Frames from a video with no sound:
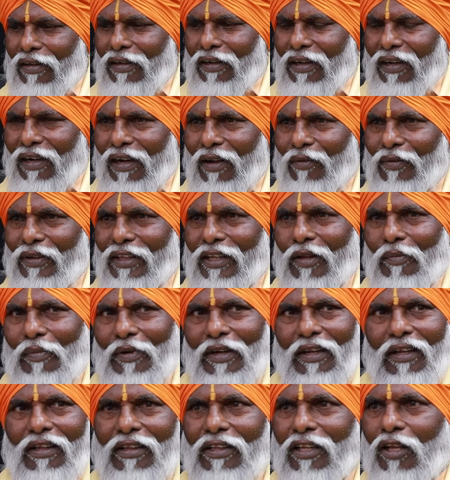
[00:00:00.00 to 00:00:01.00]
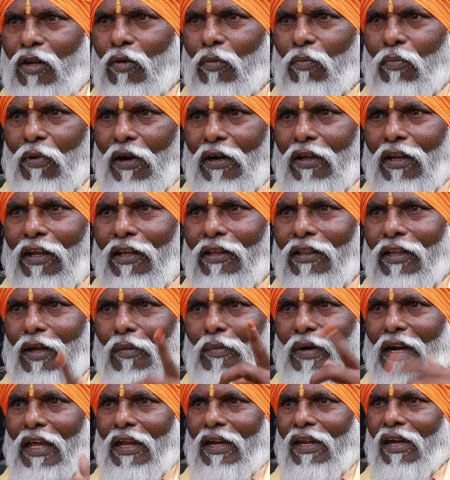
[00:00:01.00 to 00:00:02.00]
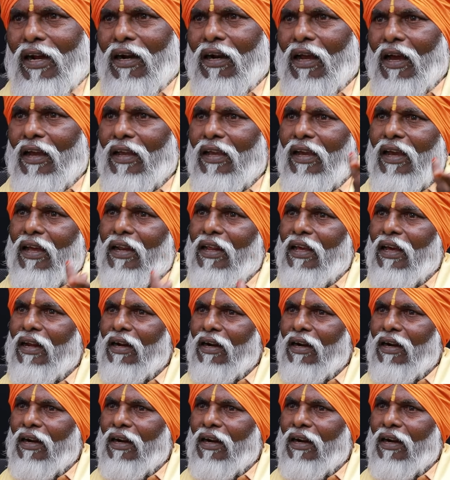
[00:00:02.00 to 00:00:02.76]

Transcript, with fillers: கீழே வந்த பிறகு திரும்பி பார்க்குறேன் இந்த மலையிலையா நான் ஏறி